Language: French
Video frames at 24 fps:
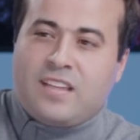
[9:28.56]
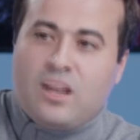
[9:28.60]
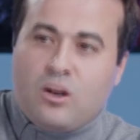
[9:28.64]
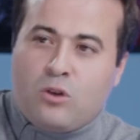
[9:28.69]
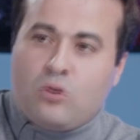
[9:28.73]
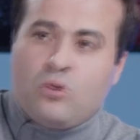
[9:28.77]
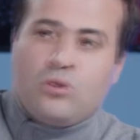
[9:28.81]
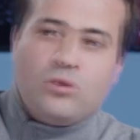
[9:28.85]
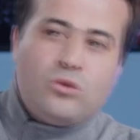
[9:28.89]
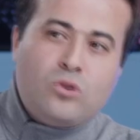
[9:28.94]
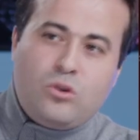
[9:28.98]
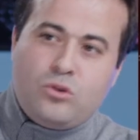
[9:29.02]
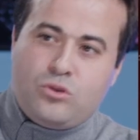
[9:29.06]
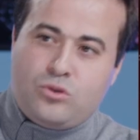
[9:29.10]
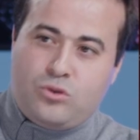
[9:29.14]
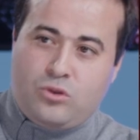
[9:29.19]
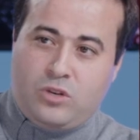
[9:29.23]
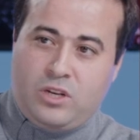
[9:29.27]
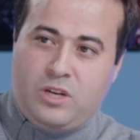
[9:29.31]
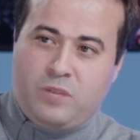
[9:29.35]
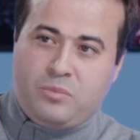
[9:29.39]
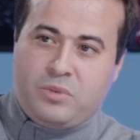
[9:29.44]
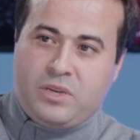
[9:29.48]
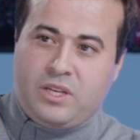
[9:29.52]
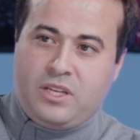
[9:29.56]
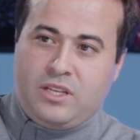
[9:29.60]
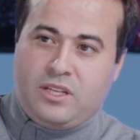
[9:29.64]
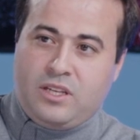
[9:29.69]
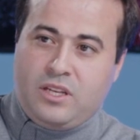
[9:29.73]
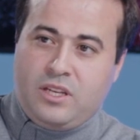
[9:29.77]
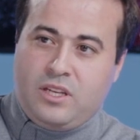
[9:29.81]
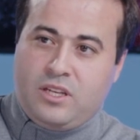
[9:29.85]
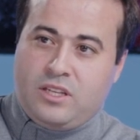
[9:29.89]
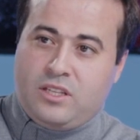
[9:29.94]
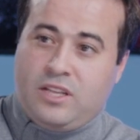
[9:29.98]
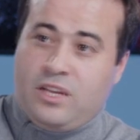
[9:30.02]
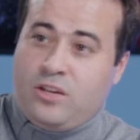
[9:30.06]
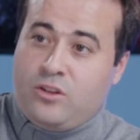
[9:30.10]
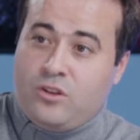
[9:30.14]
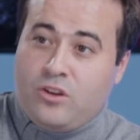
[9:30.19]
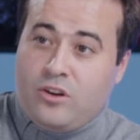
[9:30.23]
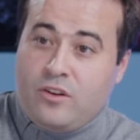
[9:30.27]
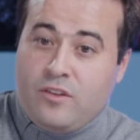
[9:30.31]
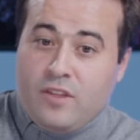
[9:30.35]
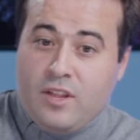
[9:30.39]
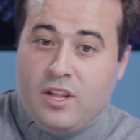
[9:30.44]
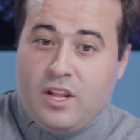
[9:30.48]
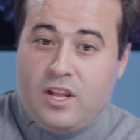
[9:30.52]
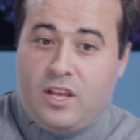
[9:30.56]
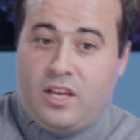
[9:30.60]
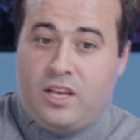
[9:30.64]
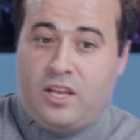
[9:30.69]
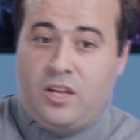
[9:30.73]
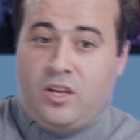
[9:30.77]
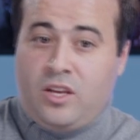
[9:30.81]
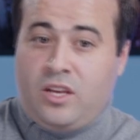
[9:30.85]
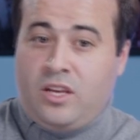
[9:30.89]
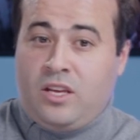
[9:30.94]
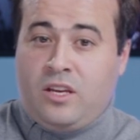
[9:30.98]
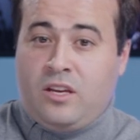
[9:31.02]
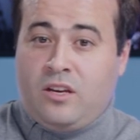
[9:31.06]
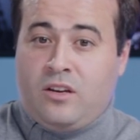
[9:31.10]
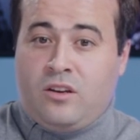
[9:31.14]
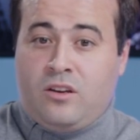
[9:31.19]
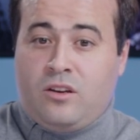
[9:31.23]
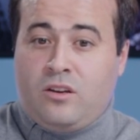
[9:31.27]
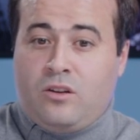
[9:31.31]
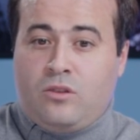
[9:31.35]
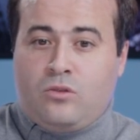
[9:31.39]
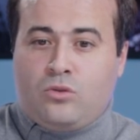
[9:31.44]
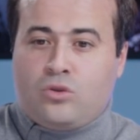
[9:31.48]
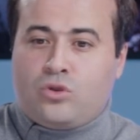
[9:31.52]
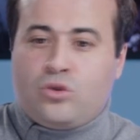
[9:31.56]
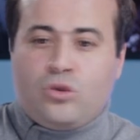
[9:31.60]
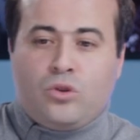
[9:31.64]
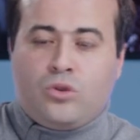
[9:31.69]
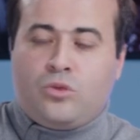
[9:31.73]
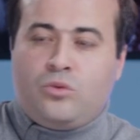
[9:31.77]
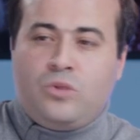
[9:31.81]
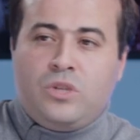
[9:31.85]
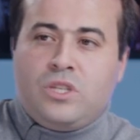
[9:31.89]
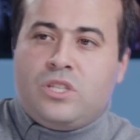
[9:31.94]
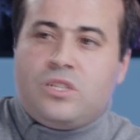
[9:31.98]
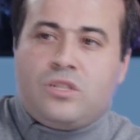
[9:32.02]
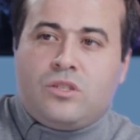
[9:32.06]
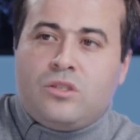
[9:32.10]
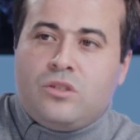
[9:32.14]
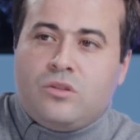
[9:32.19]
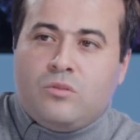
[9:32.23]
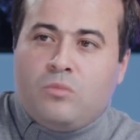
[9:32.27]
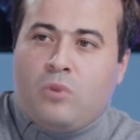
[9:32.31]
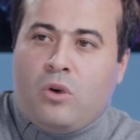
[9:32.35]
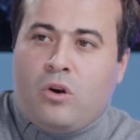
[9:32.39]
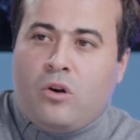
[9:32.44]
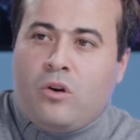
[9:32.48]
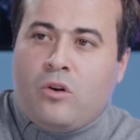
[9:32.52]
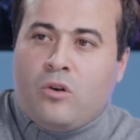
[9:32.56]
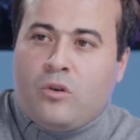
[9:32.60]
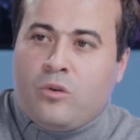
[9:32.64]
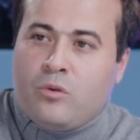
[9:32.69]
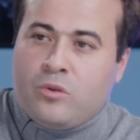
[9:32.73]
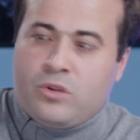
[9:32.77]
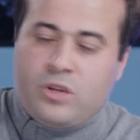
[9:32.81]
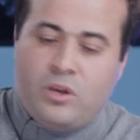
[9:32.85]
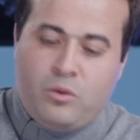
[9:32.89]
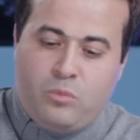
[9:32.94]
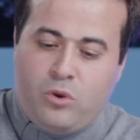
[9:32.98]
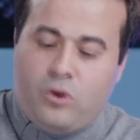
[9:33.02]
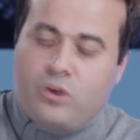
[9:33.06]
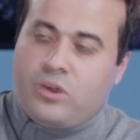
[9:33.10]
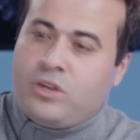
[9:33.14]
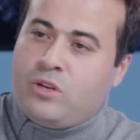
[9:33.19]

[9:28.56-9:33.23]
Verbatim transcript: contrôle sur les prix, d'ailleurs. Et, euh, aujourd'hui, si, d'abord, on est